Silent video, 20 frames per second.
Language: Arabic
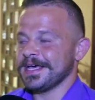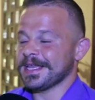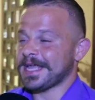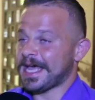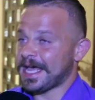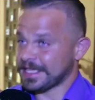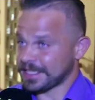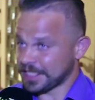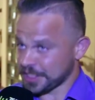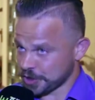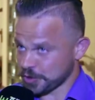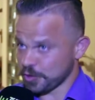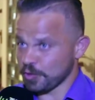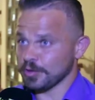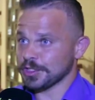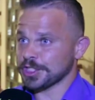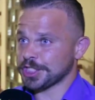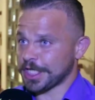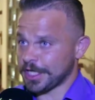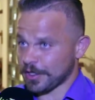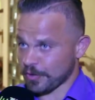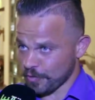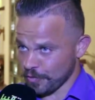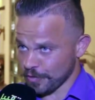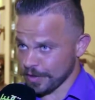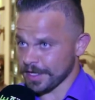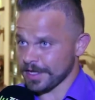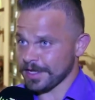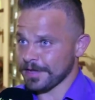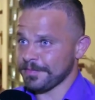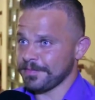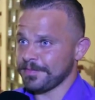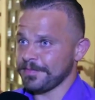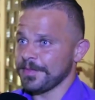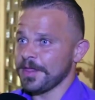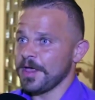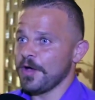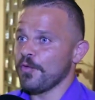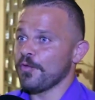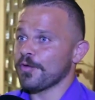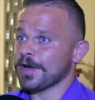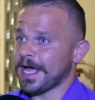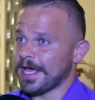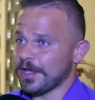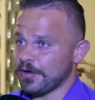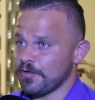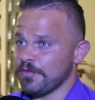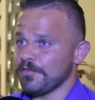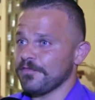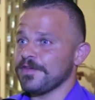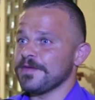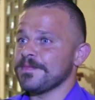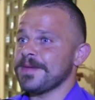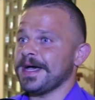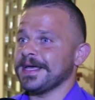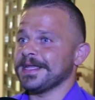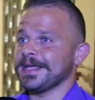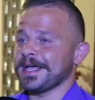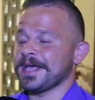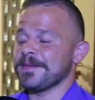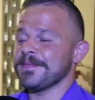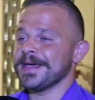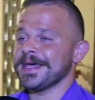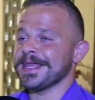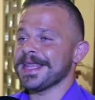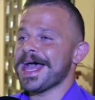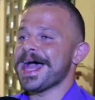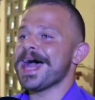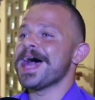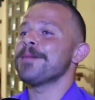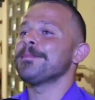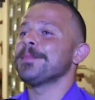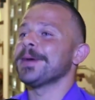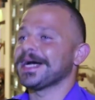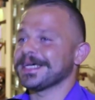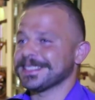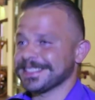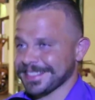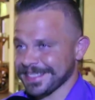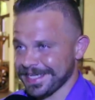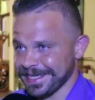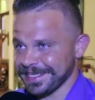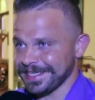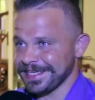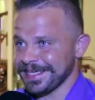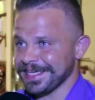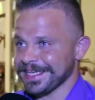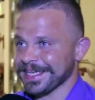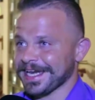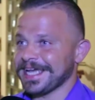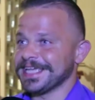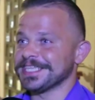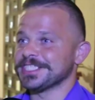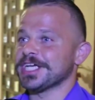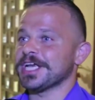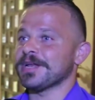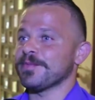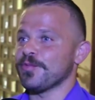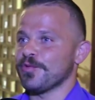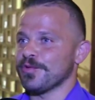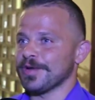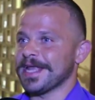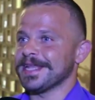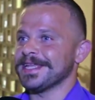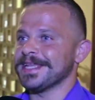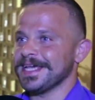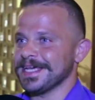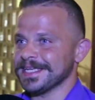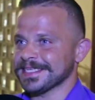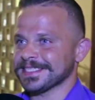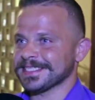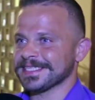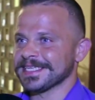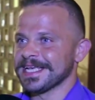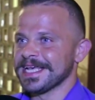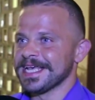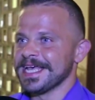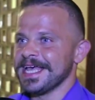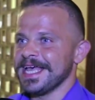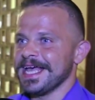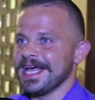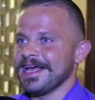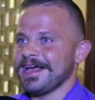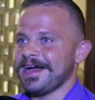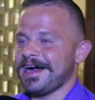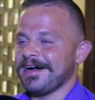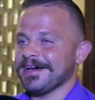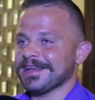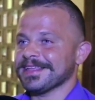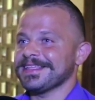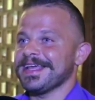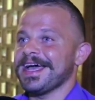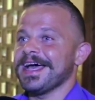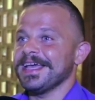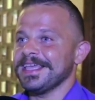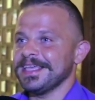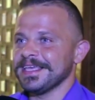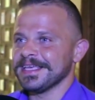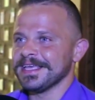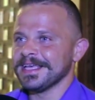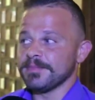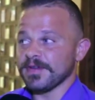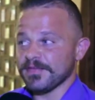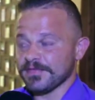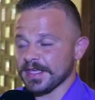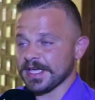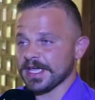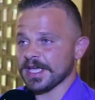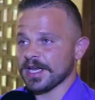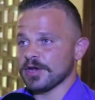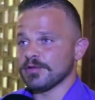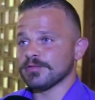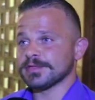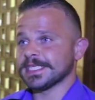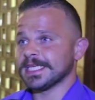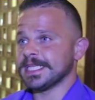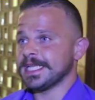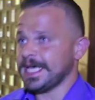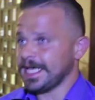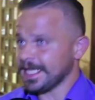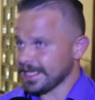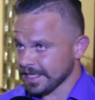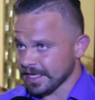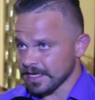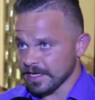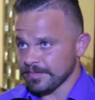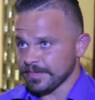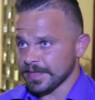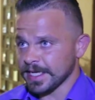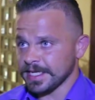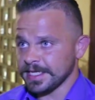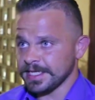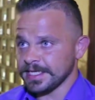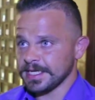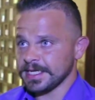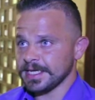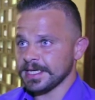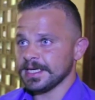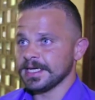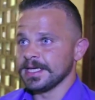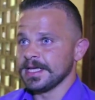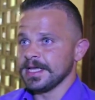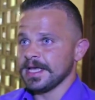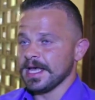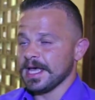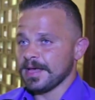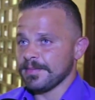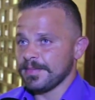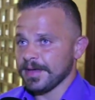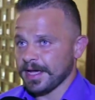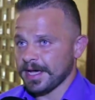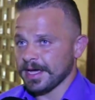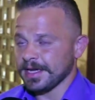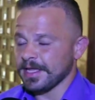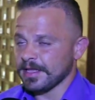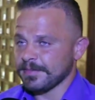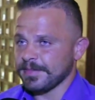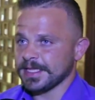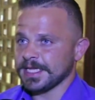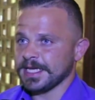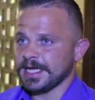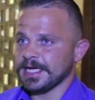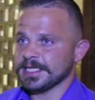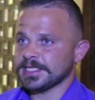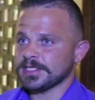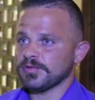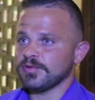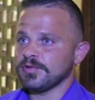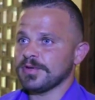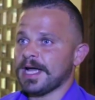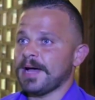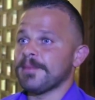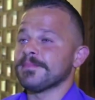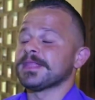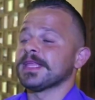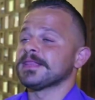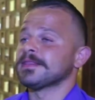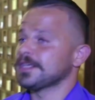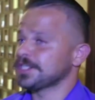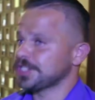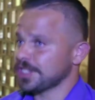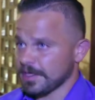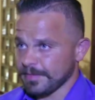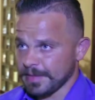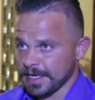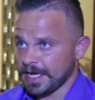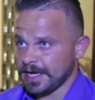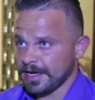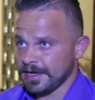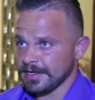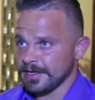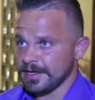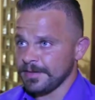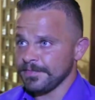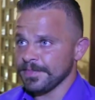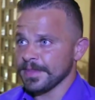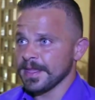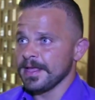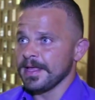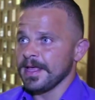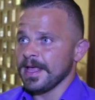رح تيجوا وتشاركونا وراح يكون في معنا كمان اهم اخصائيين راح يجربوا للناس آه، عرض حي بنفتخر انه صناعتنا اللبنانيه آه، بقريه بدر حسون عم تنتشر بالعالم